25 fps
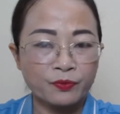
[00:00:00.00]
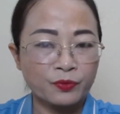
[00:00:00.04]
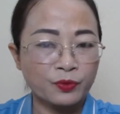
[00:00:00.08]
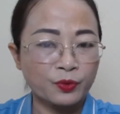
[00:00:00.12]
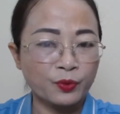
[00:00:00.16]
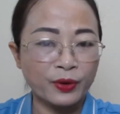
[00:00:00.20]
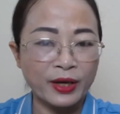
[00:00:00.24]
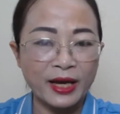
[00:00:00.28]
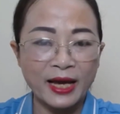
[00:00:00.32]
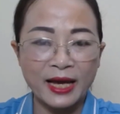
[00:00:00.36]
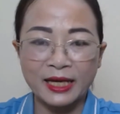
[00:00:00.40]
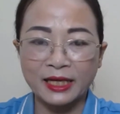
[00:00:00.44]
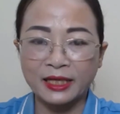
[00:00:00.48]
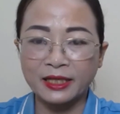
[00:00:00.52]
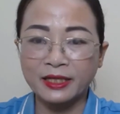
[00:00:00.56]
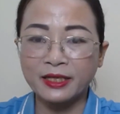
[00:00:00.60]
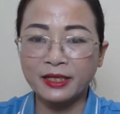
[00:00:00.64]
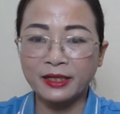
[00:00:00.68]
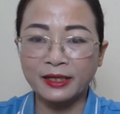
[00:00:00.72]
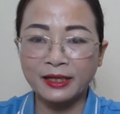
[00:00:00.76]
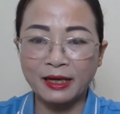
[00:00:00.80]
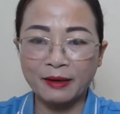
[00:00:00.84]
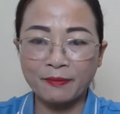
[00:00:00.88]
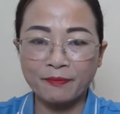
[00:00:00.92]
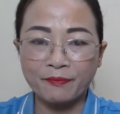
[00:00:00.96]
Tôi ngạc
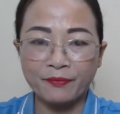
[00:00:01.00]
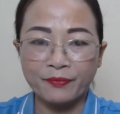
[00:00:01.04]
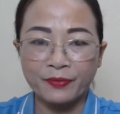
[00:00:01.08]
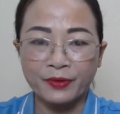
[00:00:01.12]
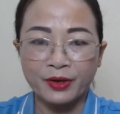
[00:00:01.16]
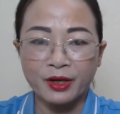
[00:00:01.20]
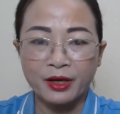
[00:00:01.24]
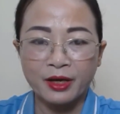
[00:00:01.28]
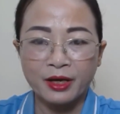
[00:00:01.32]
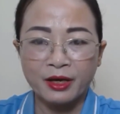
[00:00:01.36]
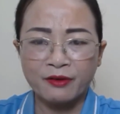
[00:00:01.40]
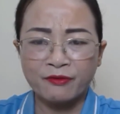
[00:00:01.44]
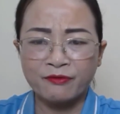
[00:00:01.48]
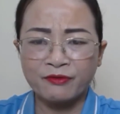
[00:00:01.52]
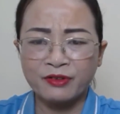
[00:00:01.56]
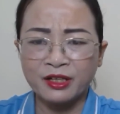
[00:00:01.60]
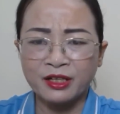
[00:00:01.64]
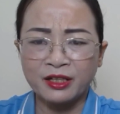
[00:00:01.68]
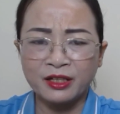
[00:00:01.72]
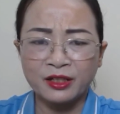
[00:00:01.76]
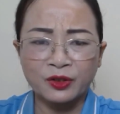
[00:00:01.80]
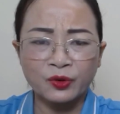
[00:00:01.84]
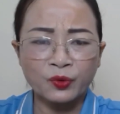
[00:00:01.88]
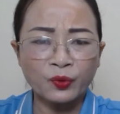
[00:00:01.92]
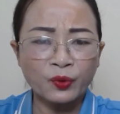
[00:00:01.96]
nhiên lắm,
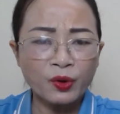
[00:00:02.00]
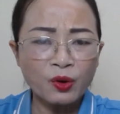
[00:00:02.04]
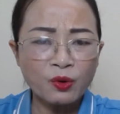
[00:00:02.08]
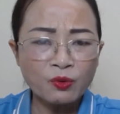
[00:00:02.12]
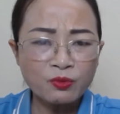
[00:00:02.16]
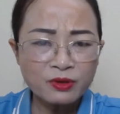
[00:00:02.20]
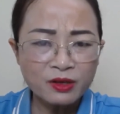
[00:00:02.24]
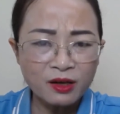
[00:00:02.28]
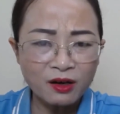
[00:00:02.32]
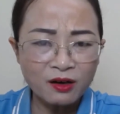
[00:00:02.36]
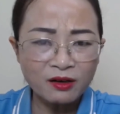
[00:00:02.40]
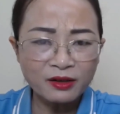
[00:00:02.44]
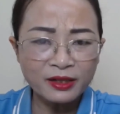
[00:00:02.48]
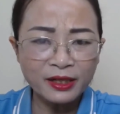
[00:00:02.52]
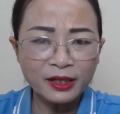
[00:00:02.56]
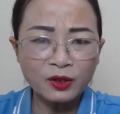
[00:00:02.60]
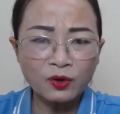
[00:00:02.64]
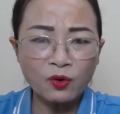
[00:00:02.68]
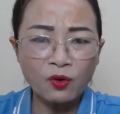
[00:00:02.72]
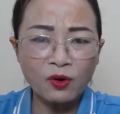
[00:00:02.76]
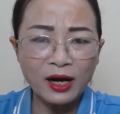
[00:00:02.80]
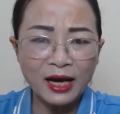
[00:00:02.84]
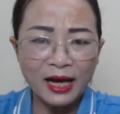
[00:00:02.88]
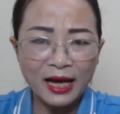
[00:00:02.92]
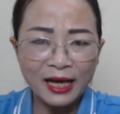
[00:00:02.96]
vì tôi không nhớ đến
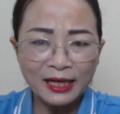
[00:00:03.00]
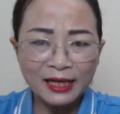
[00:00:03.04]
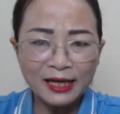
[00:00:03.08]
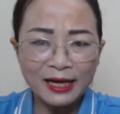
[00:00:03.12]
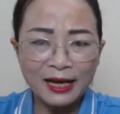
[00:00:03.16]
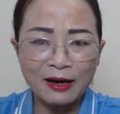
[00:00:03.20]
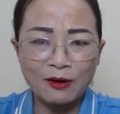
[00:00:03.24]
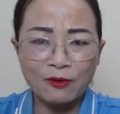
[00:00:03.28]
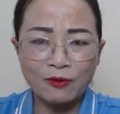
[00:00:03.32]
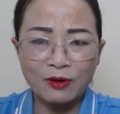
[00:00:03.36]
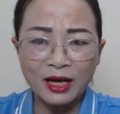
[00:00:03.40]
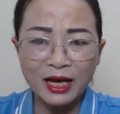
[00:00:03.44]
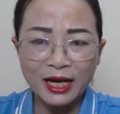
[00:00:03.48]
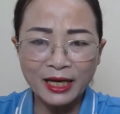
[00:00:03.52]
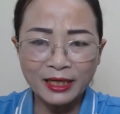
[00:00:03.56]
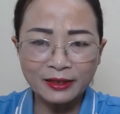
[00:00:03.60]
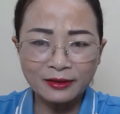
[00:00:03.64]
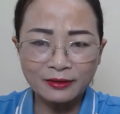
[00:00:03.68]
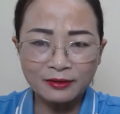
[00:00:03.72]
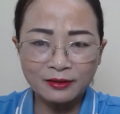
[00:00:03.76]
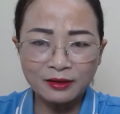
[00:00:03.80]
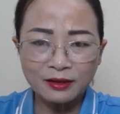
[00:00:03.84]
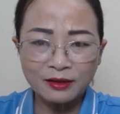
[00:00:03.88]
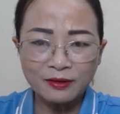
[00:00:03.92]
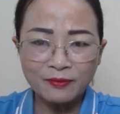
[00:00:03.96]
cô gái Lào Cai
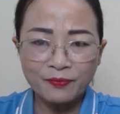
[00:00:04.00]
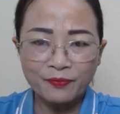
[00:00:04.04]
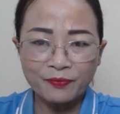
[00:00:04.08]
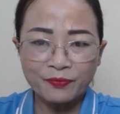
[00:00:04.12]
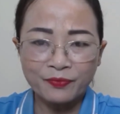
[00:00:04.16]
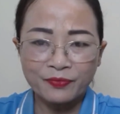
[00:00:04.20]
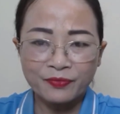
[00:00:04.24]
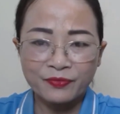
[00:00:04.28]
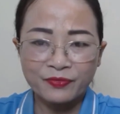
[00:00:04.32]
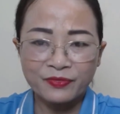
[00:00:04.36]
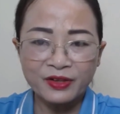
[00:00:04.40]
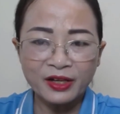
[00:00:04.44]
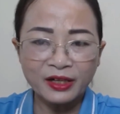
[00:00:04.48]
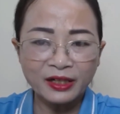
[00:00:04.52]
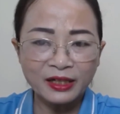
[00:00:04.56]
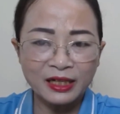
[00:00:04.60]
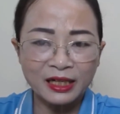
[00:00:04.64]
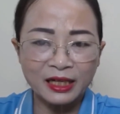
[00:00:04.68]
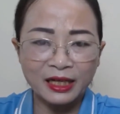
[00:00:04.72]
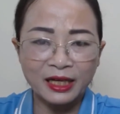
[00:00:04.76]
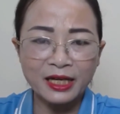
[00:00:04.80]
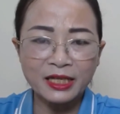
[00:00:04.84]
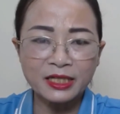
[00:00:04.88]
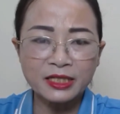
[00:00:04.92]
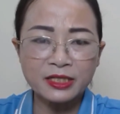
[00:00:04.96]
nữa nhất
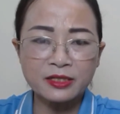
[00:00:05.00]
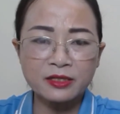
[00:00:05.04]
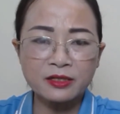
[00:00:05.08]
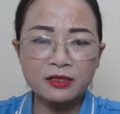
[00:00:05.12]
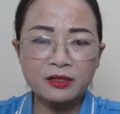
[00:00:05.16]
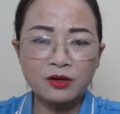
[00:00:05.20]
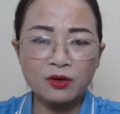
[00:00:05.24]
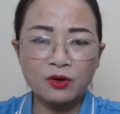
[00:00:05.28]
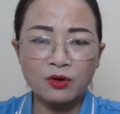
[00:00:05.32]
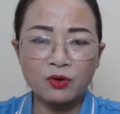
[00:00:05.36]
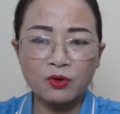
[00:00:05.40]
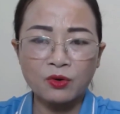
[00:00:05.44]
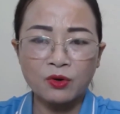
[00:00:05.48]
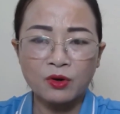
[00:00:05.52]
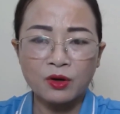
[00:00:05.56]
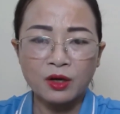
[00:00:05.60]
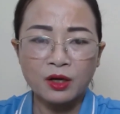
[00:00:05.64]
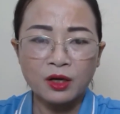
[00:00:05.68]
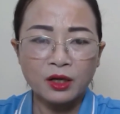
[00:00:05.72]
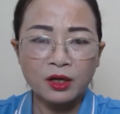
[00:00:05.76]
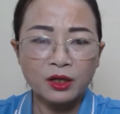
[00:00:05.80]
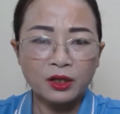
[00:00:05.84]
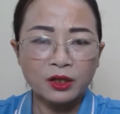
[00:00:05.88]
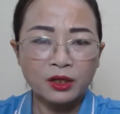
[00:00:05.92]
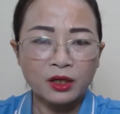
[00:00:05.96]
là cách xưng hô.
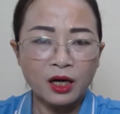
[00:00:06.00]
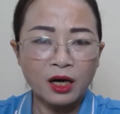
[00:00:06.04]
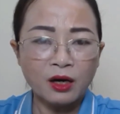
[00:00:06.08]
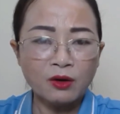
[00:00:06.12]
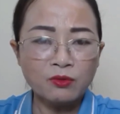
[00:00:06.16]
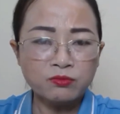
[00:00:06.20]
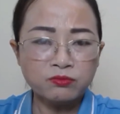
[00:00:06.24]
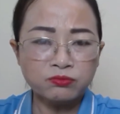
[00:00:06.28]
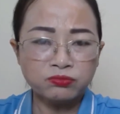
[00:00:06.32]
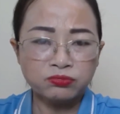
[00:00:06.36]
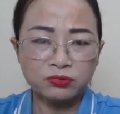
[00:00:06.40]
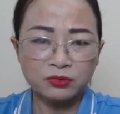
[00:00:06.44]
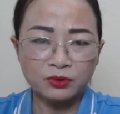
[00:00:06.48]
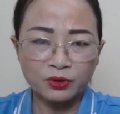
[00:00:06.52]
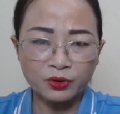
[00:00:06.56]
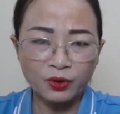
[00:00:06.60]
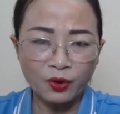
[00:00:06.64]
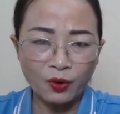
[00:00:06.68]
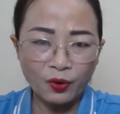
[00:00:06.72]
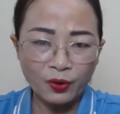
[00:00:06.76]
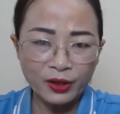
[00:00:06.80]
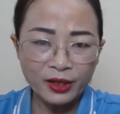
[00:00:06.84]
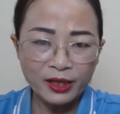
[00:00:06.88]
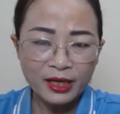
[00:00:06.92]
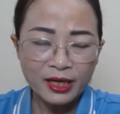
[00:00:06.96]
Ông,
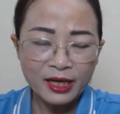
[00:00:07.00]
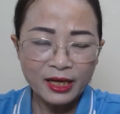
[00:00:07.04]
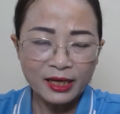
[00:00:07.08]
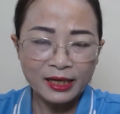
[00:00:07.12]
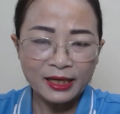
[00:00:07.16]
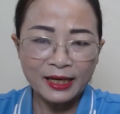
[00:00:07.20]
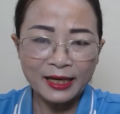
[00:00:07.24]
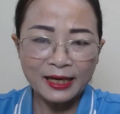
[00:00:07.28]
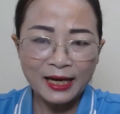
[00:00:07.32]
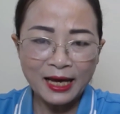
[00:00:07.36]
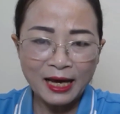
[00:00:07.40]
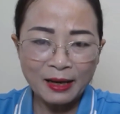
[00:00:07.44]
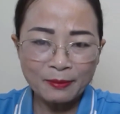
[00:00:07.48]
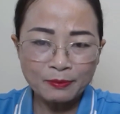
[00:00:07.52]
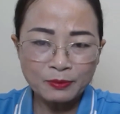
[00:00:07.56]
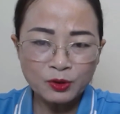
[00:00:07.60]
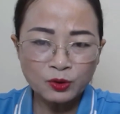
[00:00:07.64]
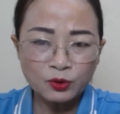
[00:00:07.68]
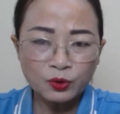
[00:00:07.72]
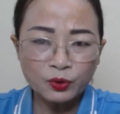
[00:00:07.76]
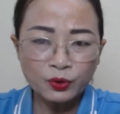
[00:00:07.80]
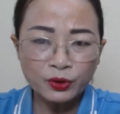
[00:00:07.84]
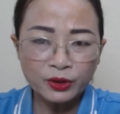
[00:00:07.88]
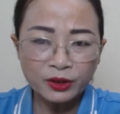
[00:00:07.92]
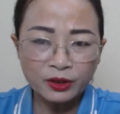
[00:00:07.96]
tôi lại làm cho
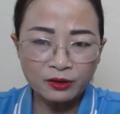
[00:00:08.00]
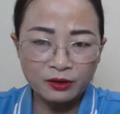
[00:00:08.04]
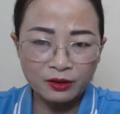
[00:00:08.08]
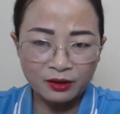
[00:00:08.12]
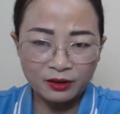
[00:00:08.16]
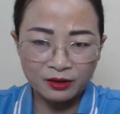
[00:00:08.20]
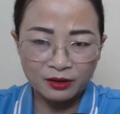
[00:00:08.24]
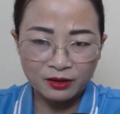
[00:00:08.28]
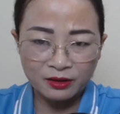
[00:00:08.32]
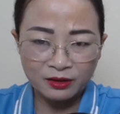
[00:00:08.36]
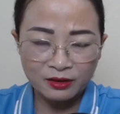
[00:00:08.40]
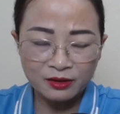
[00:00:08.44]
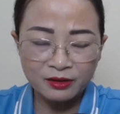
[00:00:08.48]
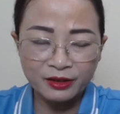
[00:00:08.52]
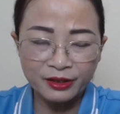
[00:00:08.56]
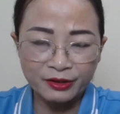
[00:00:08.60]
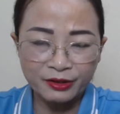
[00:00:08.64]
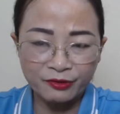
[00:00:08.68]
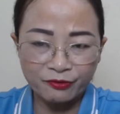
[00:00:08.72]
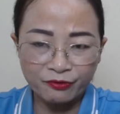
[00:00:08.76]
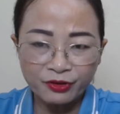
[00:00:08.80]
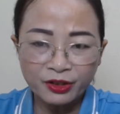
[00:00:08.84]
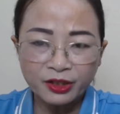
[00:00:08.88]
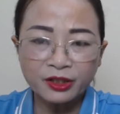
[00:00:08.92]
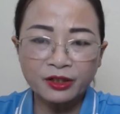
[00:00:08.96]
tôi tưởng người
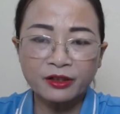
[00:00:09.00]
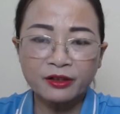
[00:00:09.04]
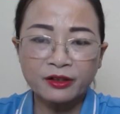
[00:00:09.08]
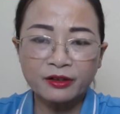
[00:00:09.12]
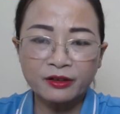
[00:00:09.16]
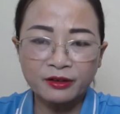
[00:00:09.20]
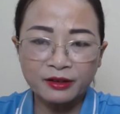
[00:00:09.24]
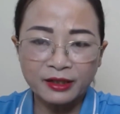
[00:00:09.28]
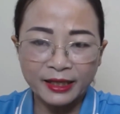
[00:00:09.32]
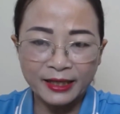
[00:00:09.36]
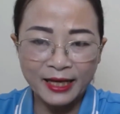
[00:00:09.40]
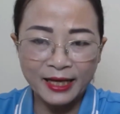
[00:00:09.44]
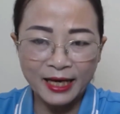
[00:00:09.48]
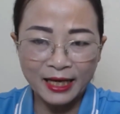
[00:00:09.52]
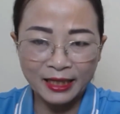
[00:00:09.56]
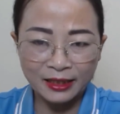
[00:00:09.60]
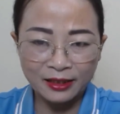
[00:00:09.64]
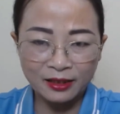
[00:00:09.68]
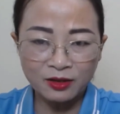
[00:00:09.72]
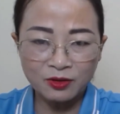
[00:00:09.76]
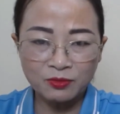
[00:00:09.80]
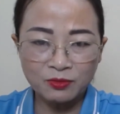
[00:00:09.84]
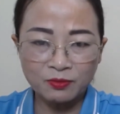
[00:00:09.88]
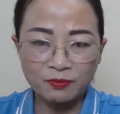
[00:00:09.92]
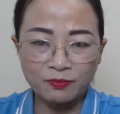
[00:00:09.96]
viết thư là đàn
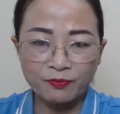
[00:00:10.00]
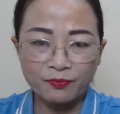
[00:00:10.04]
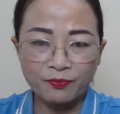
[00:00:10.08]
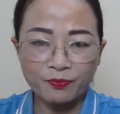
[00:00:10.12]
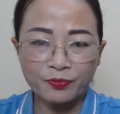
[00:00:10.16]
ông.